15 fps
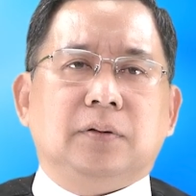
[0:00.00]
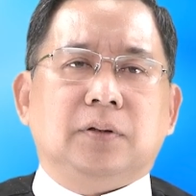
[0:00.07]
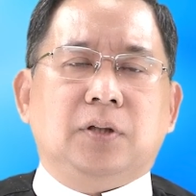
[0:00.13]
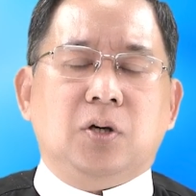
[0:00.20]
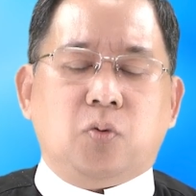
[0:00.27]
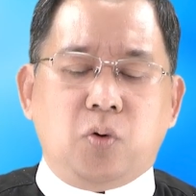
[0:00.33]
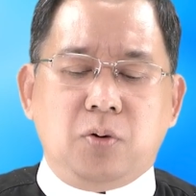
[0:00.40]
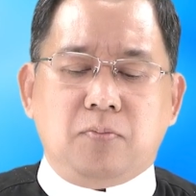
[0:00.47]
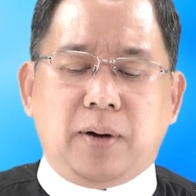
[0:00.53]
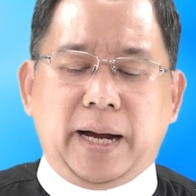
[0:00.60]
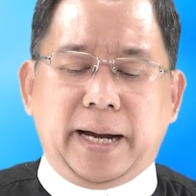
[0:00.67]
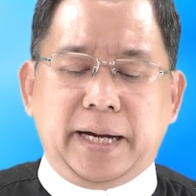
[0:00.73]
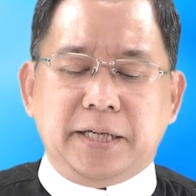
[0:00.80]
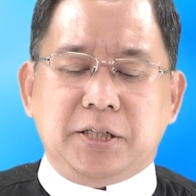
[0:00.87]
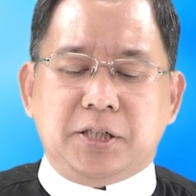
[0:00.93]
Thưa quý ông
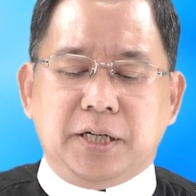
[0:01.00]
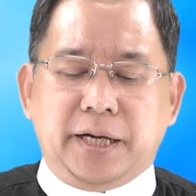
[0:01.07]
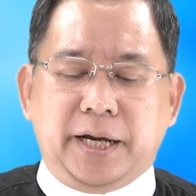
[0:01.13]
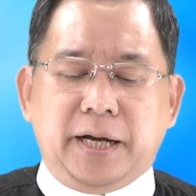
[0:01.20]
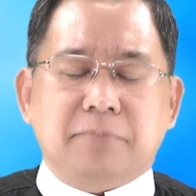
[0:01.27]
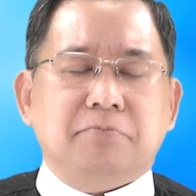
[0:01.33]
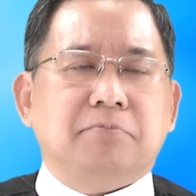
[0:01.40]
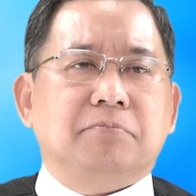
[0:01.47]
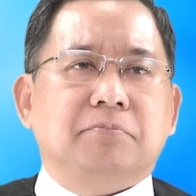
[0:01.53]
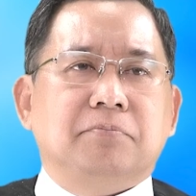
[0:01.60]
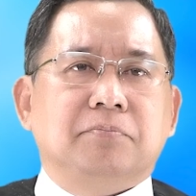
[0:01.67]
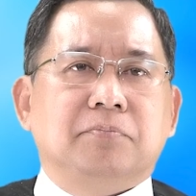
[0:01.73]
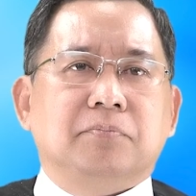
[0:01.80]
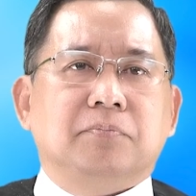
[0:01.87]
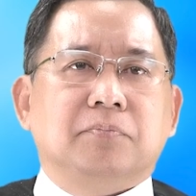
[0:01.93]
bà, anh chị em,
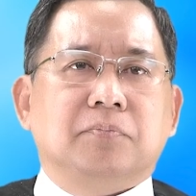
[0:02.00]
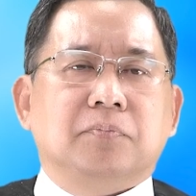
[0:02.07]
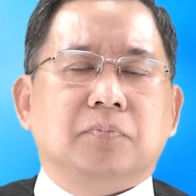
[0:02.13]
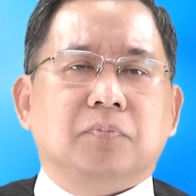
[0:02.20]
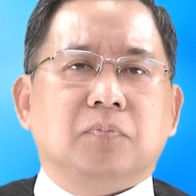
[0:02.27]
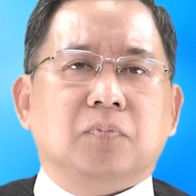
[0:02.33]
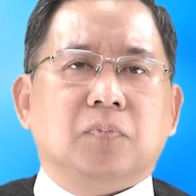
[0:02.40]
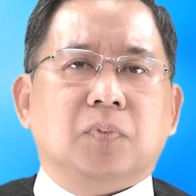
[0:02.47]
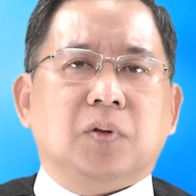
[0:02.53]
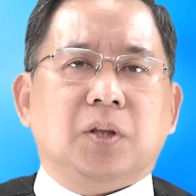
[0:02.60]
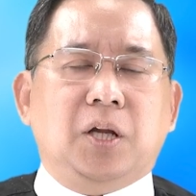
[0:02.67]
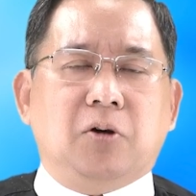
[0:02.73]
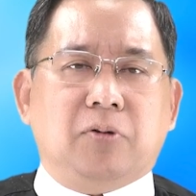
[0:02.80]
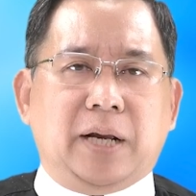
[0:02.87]
điều